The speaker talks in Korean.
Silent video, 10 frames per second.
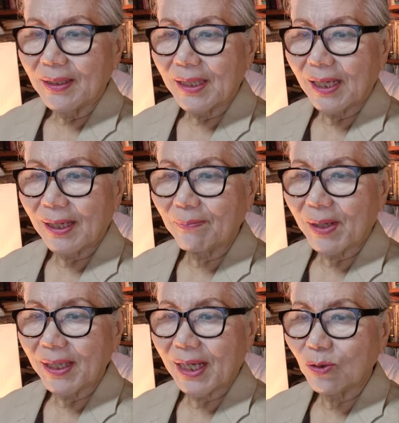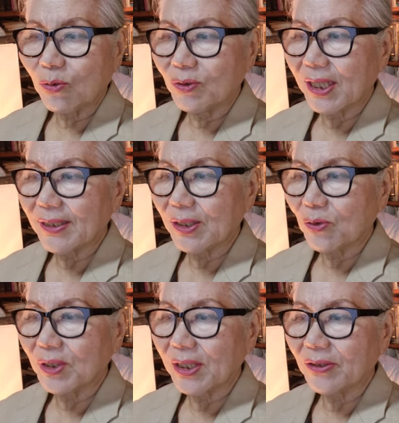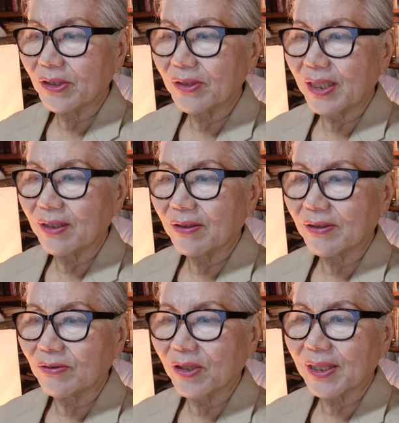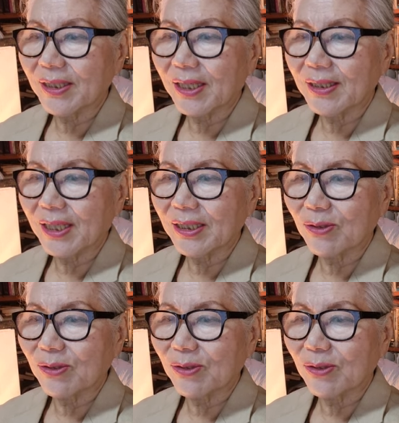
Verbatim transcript: 당 안팎에 한동훈 대세론이 형성돼 있는 것을 어떻게 생각하느냐는